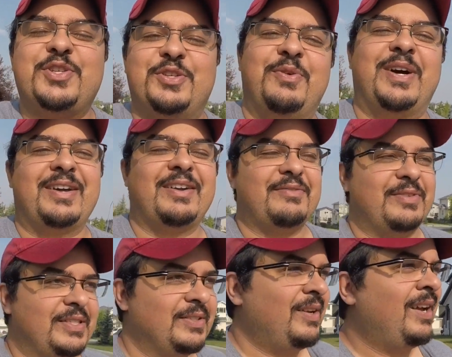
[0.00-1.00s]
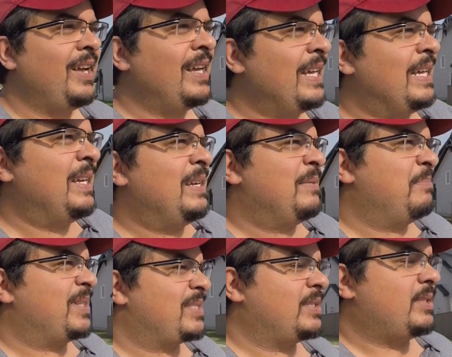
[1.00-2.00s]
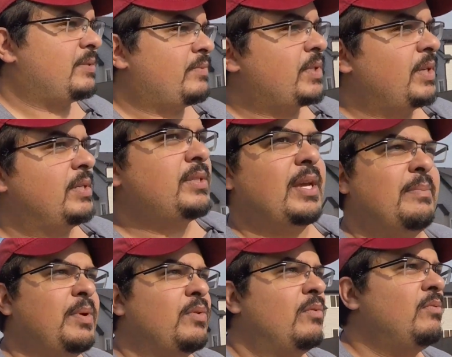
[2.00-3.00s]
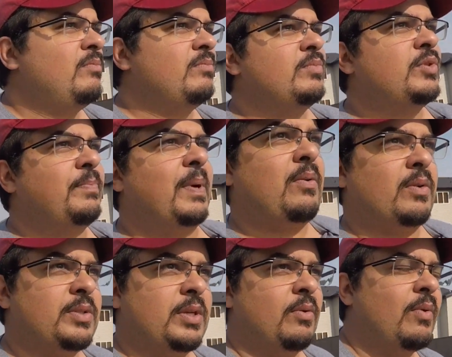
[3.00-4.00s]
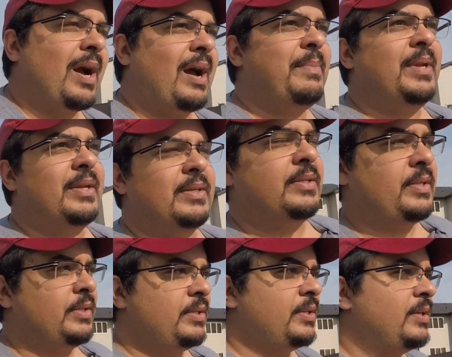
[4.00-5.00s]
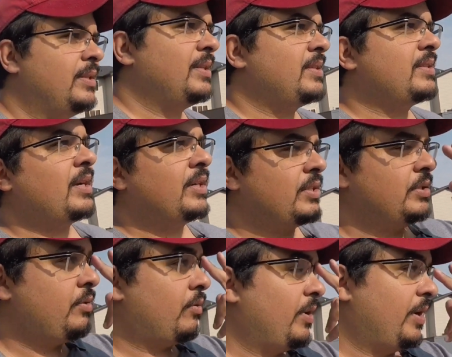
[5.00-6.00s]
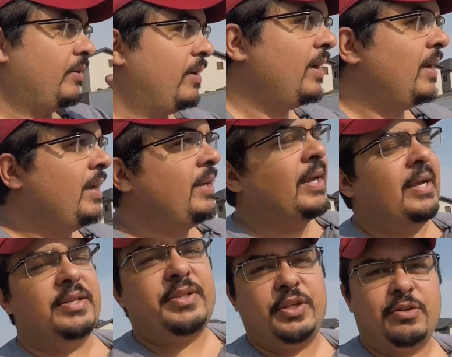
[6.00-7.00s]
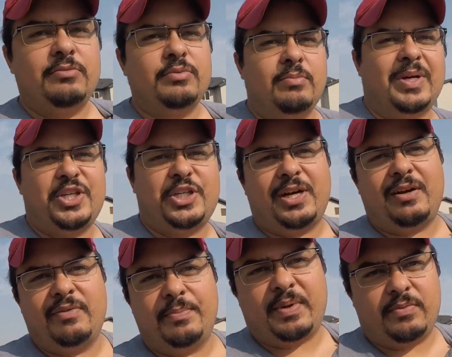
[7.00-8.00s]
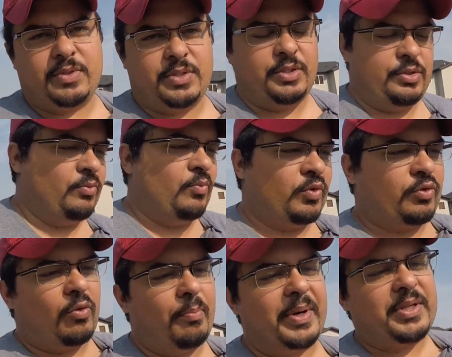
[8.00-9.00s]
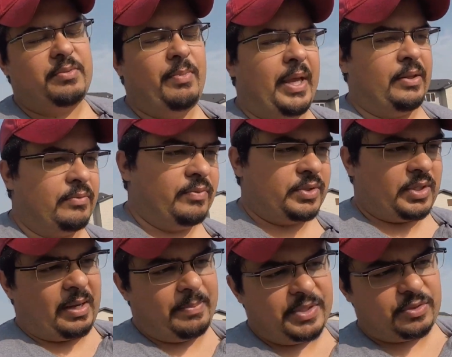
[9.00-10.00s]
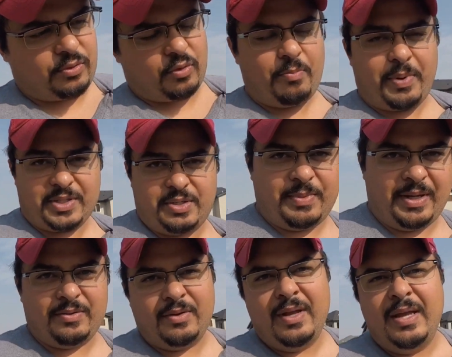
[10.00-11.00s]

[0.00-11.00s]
continuar gravando. Mas às vezes você recebe alguns pacotes que não cabem nesses, nessas caixas de correio e aí eles deixam uma chave para você de um outro compartimento. Você abre esse outro compartimento